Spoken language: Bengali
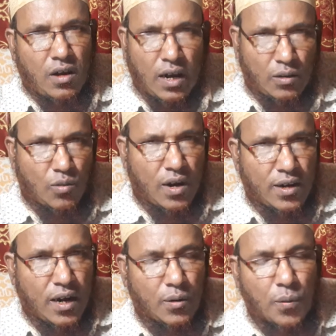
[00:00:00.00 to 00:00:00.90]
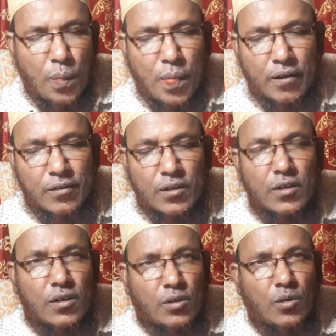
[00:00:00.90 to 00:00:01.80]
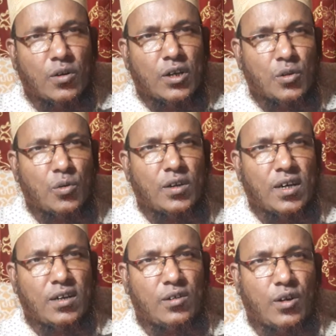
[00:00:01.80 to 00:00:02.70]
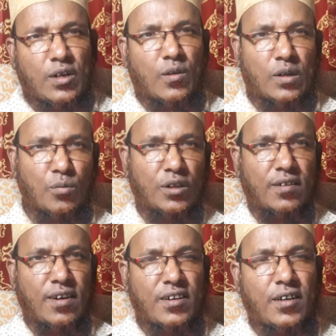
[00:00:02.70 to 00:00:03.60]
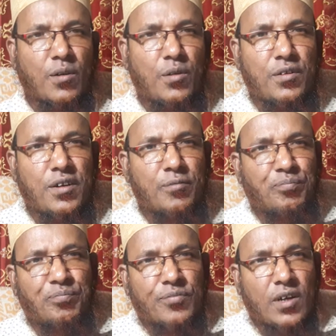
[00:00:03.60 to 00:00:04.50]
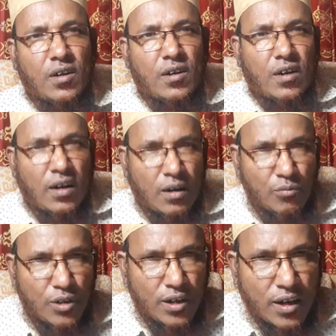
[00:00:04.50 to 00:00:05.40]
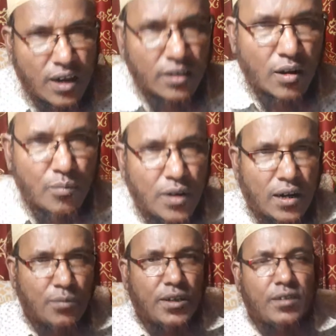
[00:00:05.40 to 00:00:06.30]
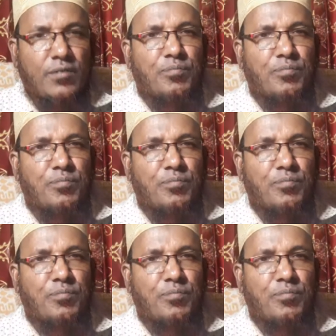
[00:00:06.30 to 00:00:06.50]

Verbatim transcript: আল কোরআনের আলো তো শুরুতেই দু একটা কথা বলতে চাই সেটা হলো যে আলহামদুলিল্লাহ আল্লাহ রবুল আলমিন